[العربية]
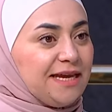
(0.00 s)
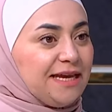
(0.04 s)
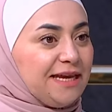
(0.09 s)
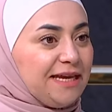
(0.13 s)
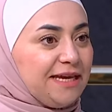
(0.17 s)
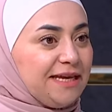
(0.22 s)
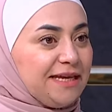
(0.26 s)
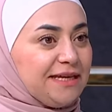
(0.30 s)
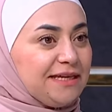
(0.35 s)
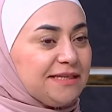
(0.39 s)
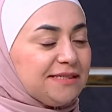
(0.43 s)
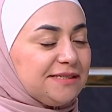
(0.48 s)

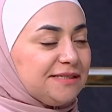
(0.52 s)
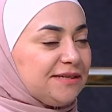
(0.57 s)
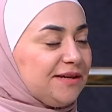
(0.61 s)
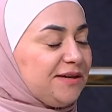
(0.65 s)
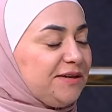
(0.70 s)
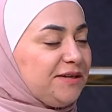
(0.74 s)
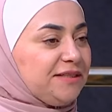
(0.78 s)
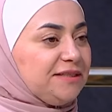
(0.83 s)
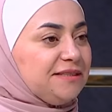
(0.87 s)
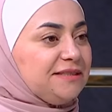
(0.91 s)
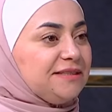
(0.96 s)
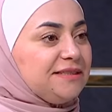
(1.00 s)
آه،
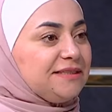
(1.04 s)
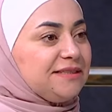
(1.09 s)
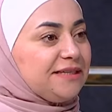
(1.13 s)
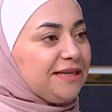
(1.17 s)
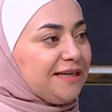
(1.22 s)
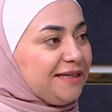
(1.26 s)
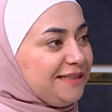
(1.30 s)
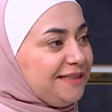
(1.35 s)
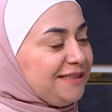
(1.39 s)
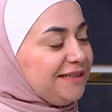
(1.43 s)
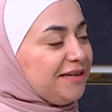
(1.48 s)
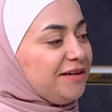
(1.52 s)
صارت
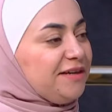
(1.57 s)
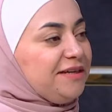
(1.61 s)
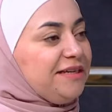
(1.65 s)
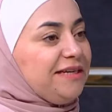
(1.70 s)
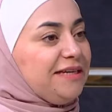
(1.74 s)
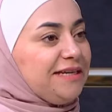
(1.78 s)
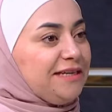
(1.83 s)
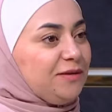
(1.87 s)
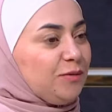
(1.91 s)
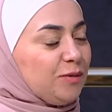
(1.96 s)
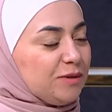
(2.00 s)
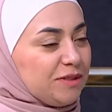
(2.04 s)
تتغير
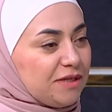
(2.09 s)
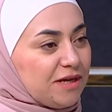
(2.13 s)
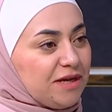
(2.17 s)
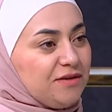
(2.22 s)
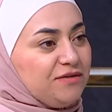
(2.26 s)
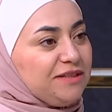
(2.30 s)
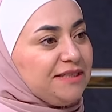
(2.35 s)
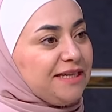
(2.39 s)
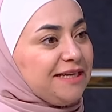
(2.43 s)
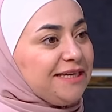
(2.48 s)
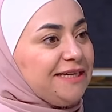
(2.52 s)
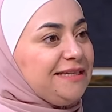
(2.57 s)

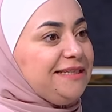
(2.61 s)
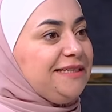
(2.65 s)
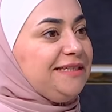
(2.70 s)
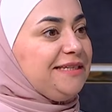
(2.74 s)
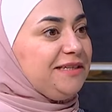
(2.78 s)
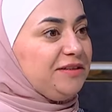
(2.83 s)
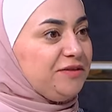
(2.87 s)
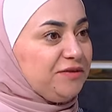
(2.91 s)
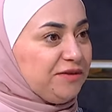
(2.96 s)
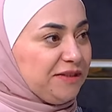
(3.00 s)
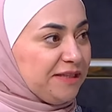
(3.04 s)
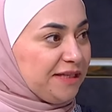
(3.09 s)
الوظائف الداخليه
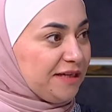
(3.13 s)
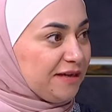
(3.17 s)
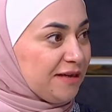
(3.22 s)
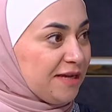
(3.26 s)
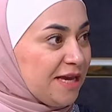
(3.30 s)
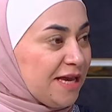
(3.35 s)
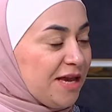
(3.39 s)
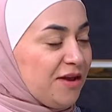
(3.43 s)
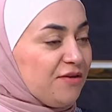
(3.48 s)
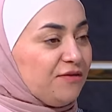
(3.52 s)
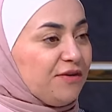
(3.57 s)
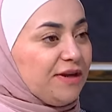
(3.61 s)
اللي فيها
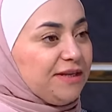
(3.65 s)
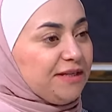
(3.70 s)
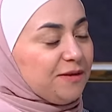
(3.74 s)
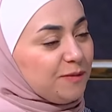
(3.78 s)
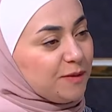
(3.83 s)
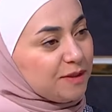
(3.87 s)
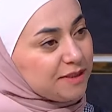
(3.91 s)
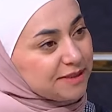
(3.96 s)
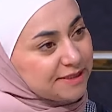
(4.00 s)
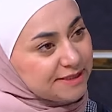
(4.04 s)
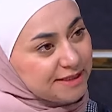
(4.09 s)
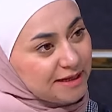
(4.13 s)
فانا
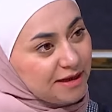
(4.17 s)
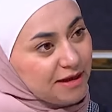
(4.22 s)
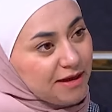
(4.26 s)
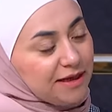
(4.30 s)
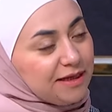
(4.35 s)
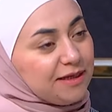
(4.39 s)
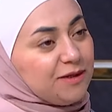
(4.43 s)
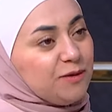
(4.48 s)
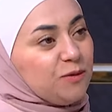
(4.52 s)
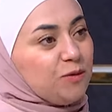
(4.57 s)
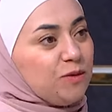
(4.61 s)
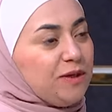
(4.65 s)
بنصح
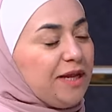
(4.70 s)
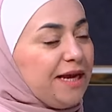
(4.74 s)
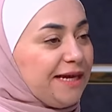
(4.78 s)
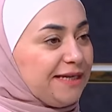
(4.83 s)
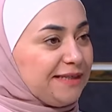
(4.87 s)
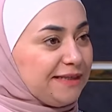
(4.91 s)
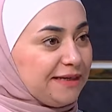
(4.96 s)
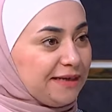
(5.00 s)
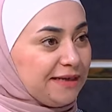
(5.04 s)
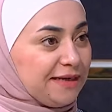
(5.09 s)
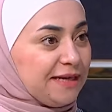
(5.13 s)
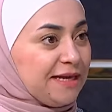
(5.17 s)
كل
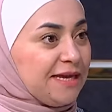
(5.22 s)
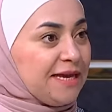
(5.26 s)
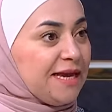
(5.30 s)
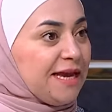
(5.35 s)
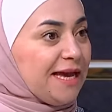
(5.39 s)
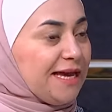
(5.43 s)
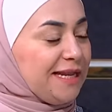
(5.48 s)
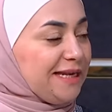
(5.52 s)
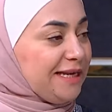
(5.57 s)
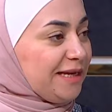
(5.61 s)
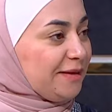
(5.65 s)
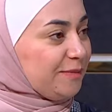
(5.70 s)
حدا
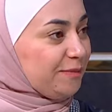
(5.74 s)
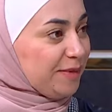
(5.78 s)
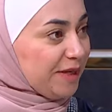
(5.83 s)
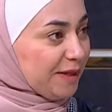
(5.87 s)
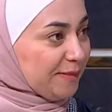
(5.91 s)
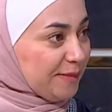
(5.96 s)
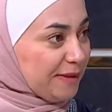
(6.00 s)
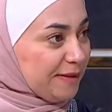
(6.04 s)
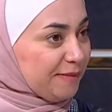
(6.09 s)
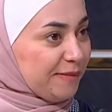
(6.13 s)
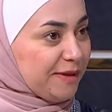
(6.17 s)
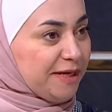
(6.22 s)
هلا
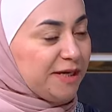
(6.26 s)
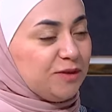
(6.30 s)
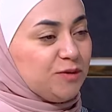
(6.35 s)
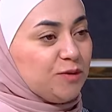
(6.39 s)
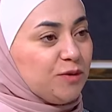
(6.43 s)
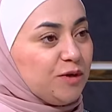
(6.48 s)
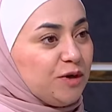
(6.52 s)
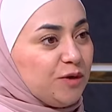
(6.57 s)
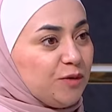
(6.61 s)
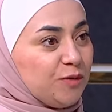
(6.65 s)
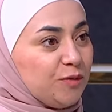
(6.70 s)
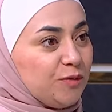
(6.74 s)
بيعمل
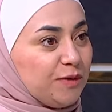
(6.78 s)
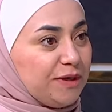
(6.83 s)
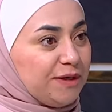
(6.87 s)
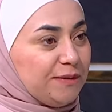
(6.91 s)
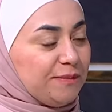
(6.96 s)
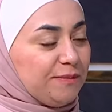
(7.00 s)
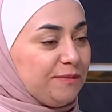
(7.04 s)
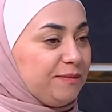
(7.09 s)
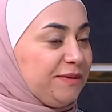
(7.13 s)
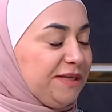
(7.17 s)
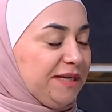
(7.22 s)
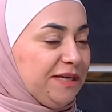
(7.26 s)
بيته او
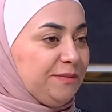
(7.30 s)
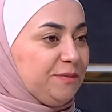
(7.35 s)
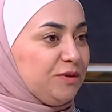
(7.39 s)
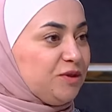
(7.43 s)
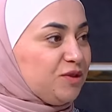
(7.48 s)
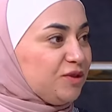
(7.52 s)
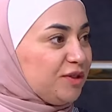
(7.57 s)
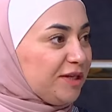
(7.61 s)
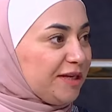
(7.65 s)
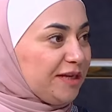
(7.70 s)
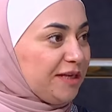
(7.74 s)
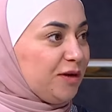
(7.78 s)
يعني
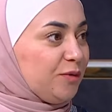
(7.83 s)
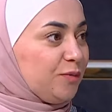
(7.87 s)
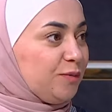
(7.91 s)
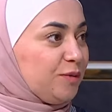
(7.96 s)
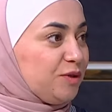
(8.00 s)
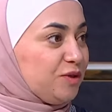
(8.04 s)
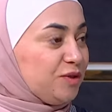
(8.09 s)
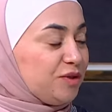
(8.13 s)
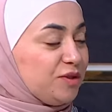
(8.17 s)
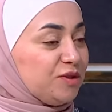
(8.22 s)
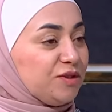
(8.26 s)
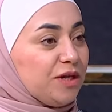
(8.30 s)
بيشتغل او
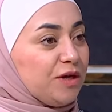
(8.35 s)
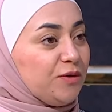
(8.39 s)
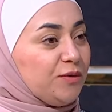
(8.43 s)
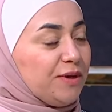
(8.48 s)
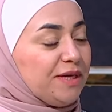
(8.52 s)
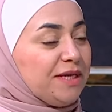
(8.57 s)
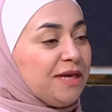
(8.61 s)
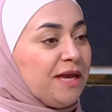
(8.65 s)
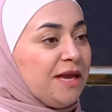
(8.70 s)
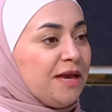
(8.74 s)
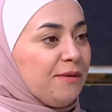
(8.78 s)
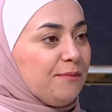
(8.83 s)
بيشتري شقه او
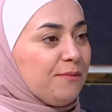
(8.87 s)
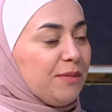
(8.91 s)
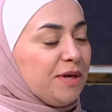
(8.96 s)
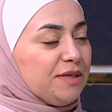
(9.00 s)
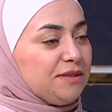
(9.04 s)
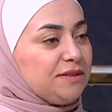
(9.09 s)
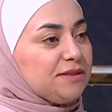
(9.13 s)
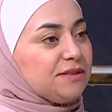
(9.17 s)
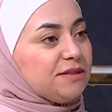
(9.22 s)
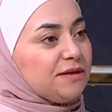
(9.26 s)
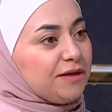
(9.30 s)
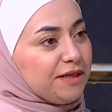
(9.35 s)
هيك ما
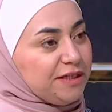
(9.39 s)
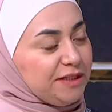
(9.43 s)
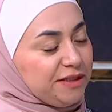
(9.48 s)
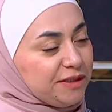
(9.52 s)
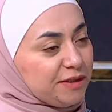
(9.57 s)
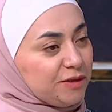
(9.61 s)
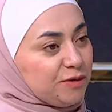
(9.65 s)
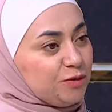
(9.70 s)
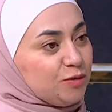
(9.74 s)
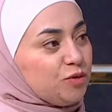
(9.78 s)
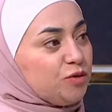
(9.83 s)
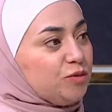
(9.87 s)

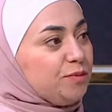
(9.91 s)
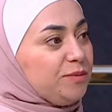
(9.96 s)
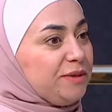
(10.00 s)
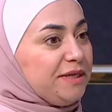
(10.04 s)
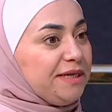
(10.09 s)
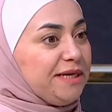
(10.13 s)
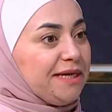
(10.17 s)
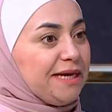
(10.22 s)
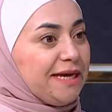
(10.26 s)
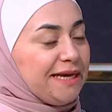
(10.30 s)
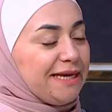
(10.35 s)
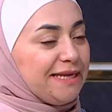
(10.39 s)
تتقيدوا
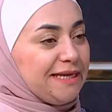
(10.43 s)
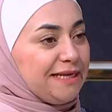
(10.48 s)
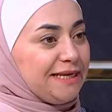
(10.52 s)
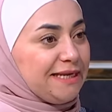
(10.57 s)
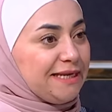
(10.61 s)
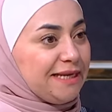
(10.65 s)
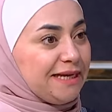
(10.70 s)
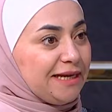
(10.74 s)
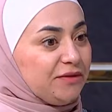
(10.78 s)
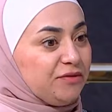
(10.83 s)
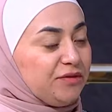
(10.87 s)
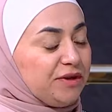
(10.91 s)

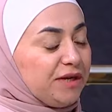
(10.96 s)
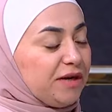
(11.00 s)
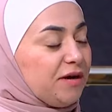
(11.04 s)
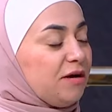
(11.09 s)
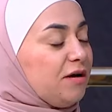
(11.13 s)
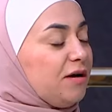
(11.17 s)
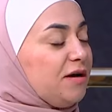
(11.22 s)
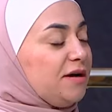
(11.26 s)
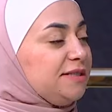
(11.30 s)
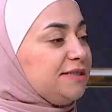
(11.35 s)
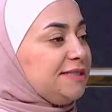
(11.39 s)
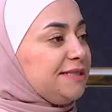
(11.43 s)

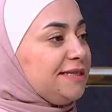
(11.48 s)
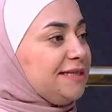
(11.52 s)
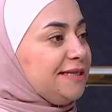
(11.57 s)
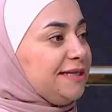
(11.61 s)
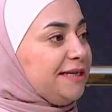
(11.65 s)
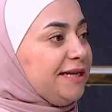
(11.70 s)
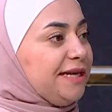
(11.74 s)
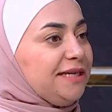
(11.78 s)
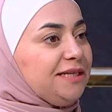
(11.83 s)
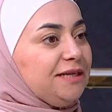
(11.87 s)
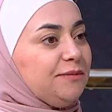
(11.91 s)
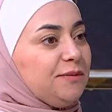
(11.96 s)
بالفراغات
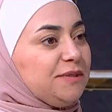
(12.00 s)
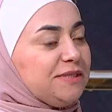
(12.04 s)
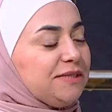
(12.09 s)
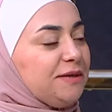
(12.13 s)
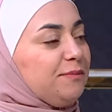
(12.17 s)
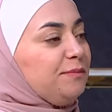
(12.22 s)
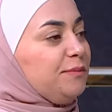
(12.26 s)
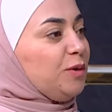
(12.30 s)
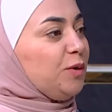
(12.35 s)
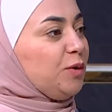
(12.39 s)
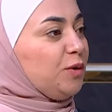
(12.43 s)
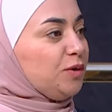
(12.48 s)
اللي احنا بس
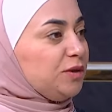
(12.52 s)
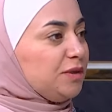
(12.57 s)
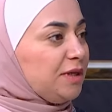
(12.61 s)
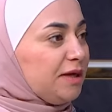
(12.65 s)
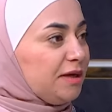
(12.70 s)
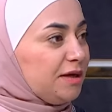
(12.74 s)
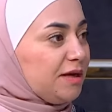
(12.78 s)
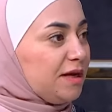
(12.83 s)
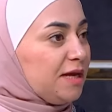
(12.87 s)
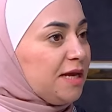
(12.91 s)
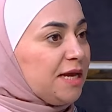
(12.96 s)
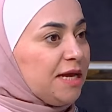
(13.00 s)

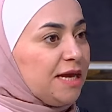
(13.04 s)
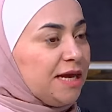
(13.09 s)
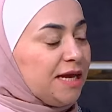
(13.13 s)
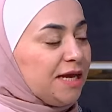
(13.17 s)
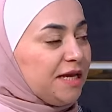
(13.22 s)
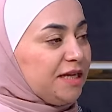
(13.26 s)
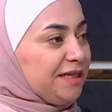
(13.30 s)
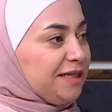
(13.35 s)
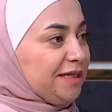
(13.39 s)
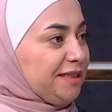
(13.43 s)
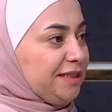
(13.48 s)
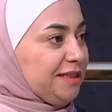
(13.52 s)
بنحطها
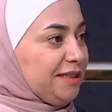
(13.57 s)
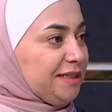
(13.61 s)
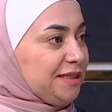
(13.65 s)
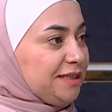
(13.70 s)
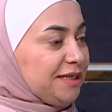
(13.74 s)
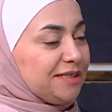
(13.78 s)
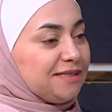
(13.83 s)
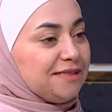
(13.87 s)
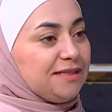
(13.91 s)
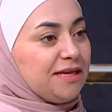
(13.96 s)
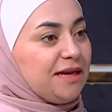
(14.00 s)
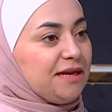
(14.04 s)
يعني
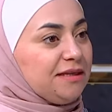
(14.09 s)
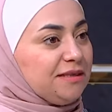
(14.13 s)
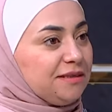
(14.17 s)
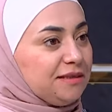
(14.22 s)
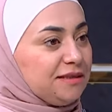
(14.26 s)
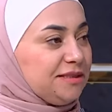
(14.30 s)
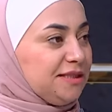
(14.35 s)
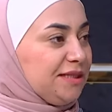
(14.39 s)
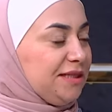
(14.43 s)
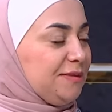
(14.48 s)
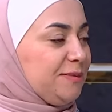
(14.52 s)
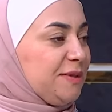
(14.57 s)

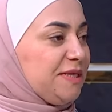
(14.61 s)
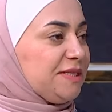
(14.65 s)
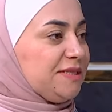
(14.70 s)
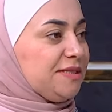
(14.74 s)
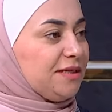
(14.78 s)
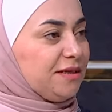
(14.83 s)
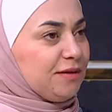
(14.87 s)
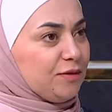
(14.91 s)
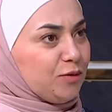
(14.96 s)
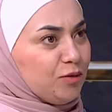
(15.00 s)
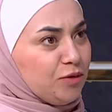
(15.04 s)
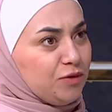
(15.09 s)
كستاندرد يعني ما
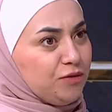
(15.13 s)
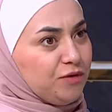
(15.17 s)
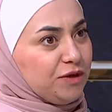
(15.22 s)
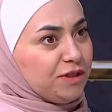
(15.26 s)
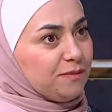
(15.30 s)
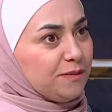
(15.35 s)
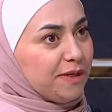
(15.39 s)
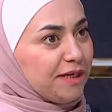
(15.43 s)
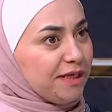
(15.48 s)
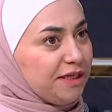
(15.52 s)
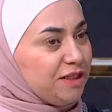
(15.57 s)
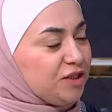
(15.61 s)
زي غرفه
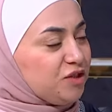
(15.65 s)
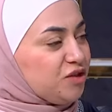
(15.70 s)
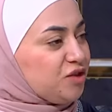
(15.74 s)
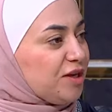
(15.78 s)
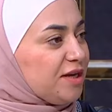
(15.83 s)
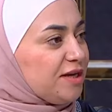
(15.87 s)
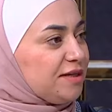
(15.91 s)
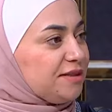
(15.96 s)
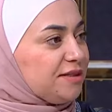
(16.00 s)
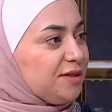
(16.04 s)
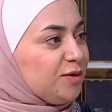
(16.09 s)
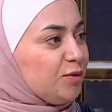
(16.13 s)

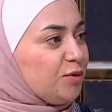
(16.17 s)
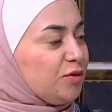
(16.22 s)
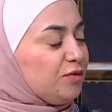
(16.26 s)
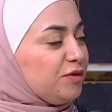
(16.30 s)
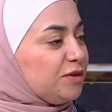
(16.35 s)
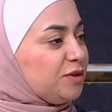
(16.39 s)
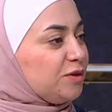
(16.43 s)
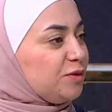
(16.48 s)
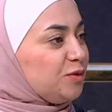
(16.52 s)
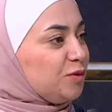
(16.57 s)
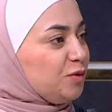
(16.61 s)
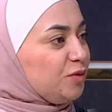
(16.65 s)
معيشه زي
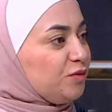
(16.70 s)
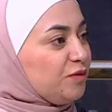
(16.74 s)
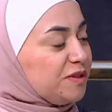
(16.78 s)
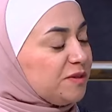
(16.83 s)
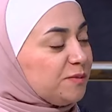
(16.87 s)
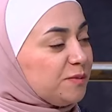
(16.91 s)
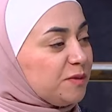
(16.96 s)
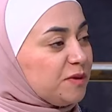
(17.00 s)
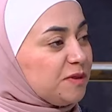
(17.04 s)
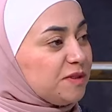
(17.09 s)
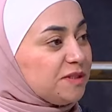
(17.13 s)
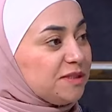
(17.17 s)
غرفه ضيوف
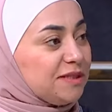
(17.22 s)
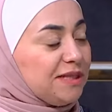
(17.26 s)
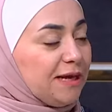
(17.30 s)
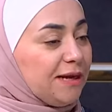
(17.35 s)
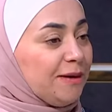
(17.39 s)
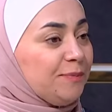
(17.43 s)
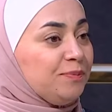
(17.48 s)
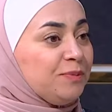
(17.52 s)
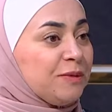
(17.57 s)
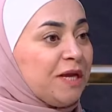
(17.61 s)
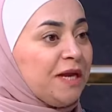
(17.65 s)
ازموس لا